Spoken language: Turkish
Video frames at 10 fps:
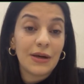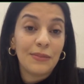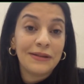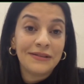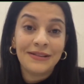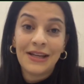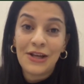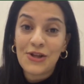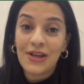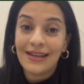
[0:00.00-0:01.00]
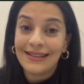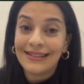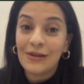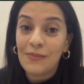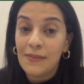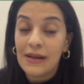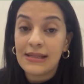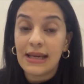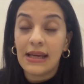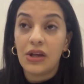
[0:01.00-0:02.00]
tabanının ne işe yaradığını
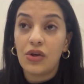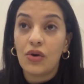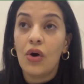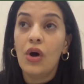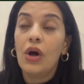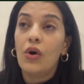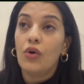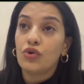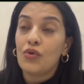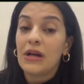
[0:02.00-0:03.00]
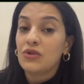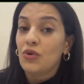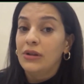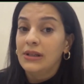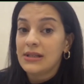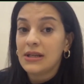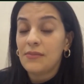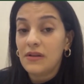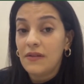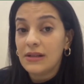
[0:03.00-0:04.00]
bilmeniz gerekiyor. Otomasyonlarınıza
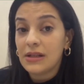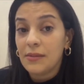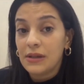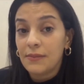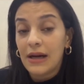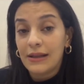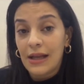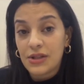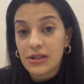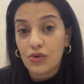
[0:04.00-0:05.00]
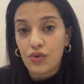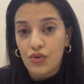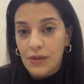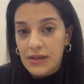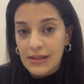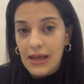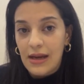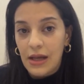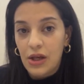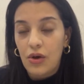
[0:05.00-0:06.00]
bir veri tabanı bağlantısını kurmanız
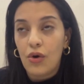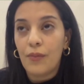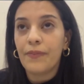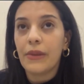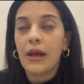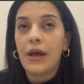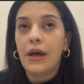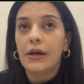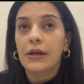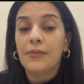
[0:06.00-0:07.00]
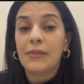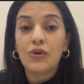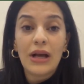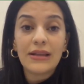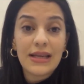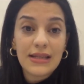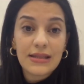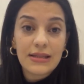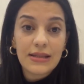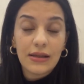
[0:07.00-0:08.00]
gerekiyor. E, manuel
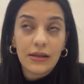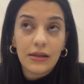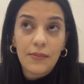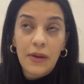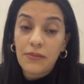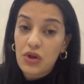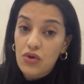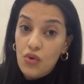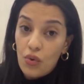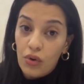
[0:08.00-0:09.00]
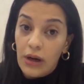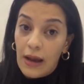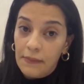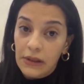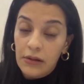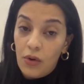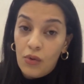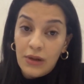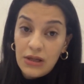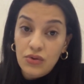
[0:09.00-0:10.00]
test benim için çok önemli.
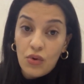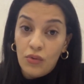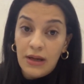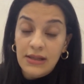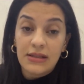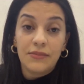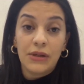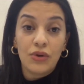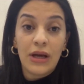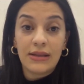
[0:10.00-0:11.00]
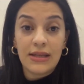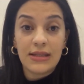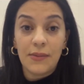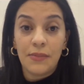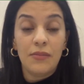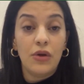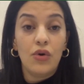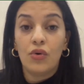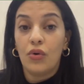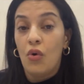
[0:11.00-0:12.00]
Olmazsa olmazdır. Manuel test
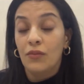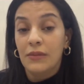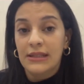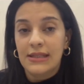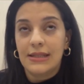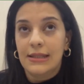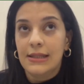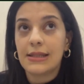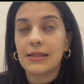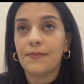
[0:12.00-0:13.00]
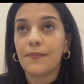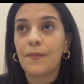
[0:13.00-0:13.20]
yapabiliyor olmalısınız.